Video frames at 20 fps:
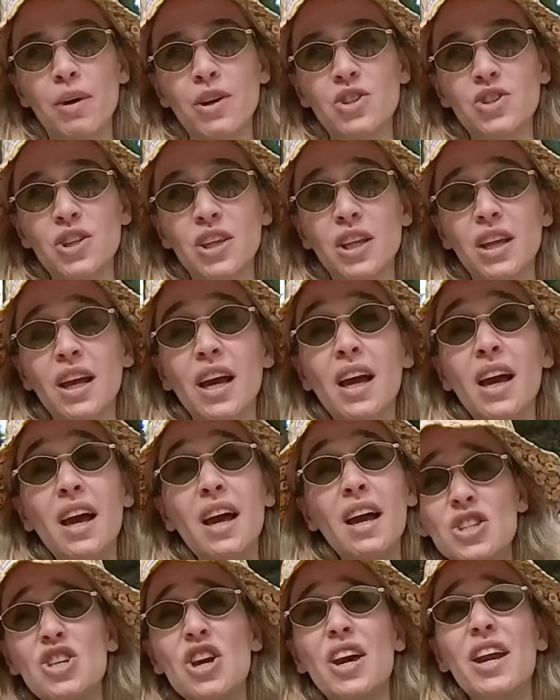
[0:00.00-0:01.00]
başladı.
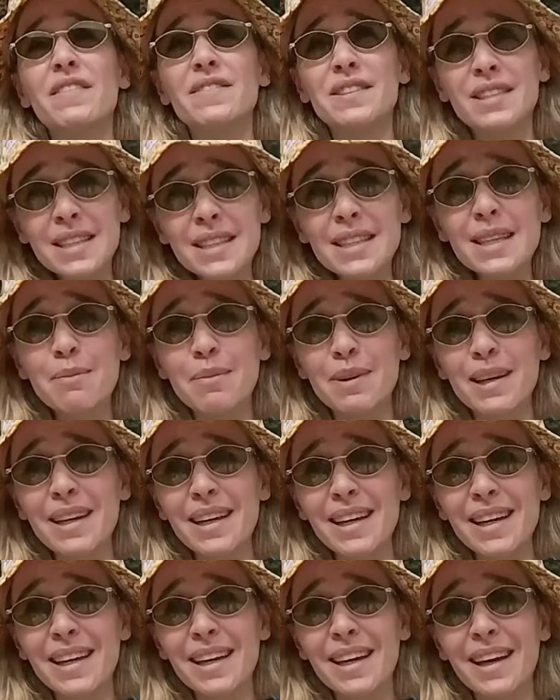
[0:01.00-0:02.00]
Şerefsiz gibi
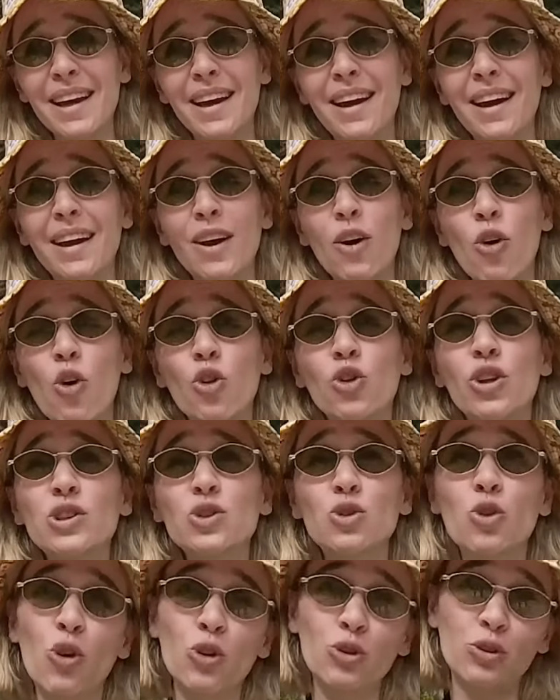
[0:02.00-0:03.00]
ona
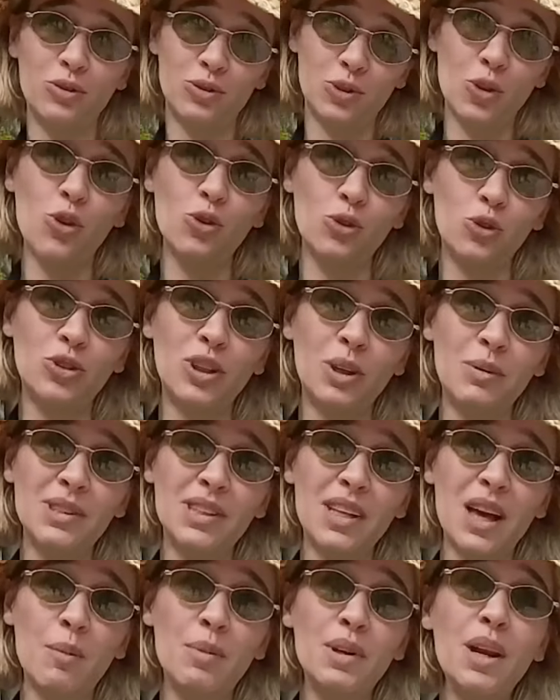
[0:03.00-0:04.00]
sor, sorduğunda
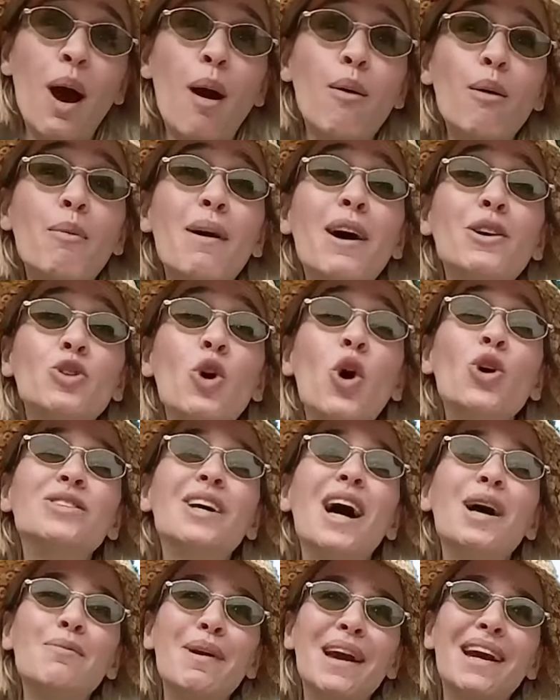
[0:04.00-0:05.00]
mesela biri ama ben dört
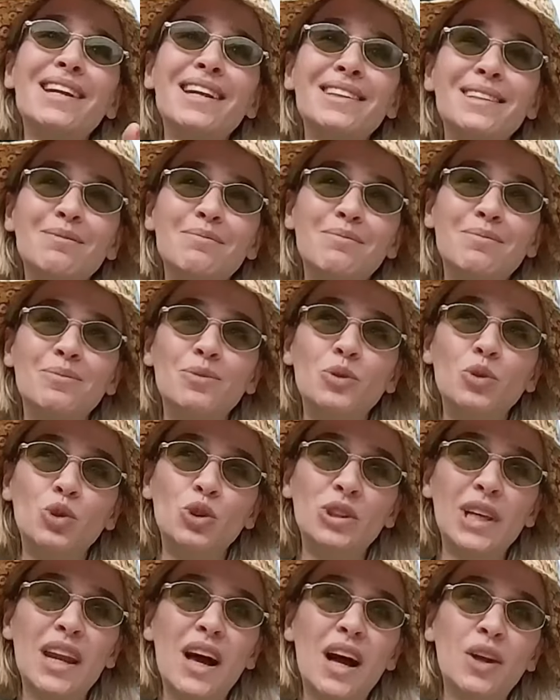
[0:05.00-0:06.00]
ay bekledim Nur
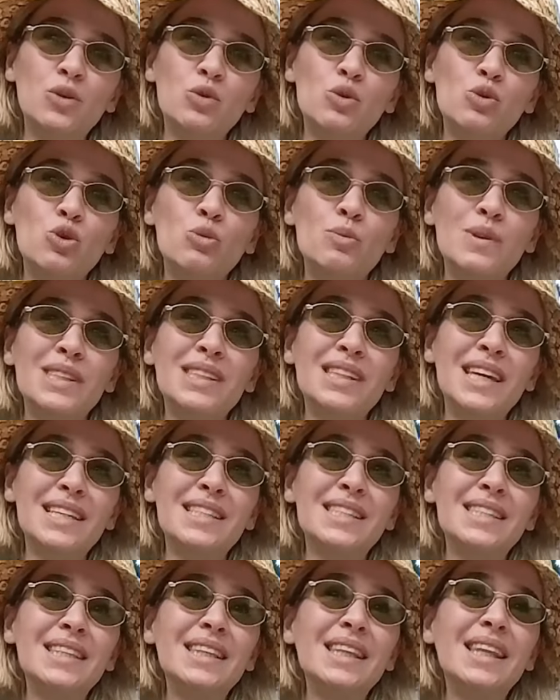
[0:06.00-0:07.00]
Sena'nın üzülmesi
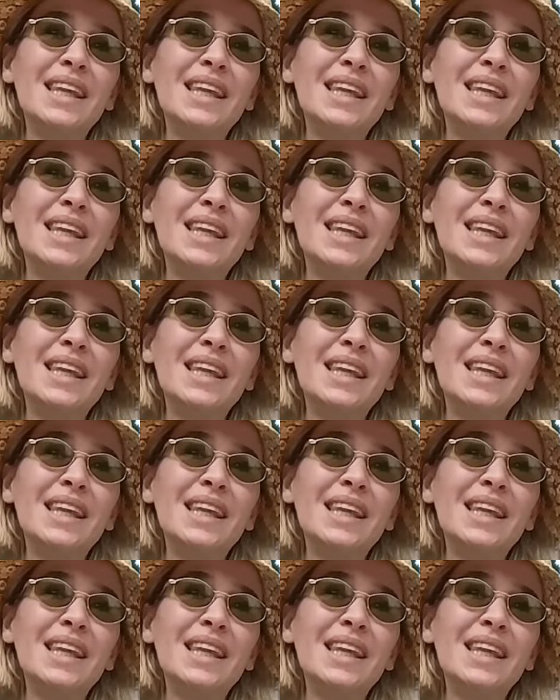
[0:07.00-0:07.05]
geçsin